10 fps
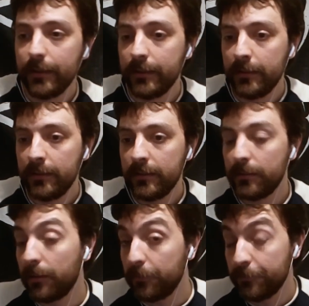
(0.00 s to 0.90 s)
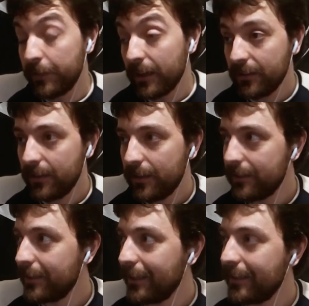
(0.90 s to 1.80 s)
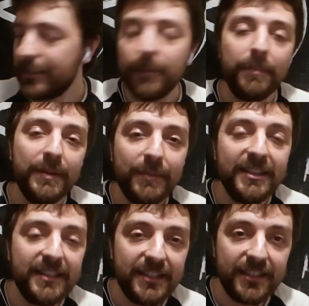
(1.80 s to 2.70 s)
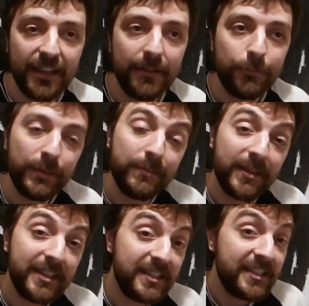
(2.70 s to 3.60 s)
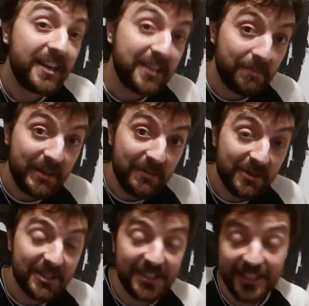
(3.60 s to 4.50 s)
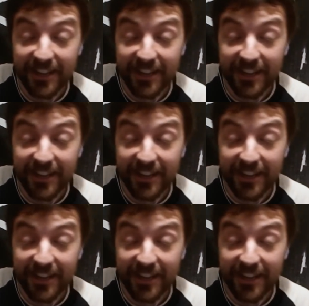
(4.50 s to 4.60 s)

Ee, ve hatta yani hani tabii bilmediğiniz şeyi bilmediğiniz nereden bilebilirsiniz